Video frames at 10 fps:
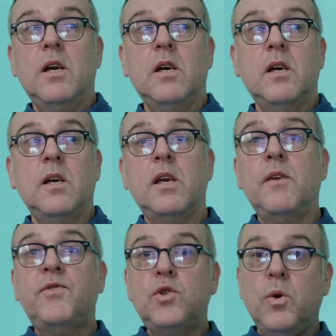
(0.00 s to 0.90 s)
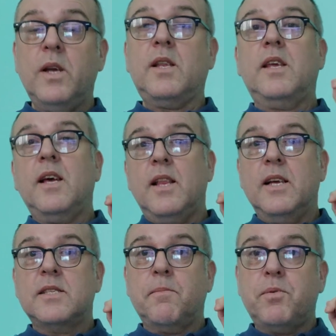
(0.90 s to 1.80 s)
Э, и все это
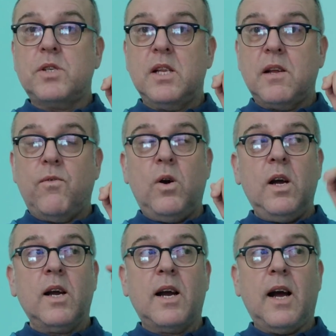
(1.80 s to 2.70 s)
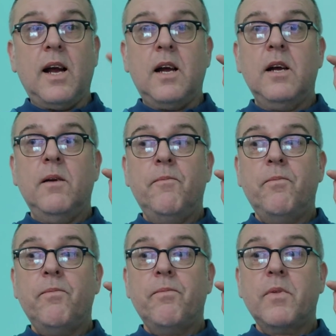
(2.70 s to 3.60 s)
делается после того, как
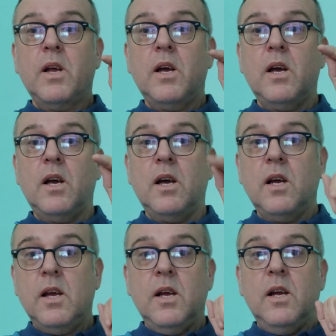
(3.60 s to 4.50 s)
э,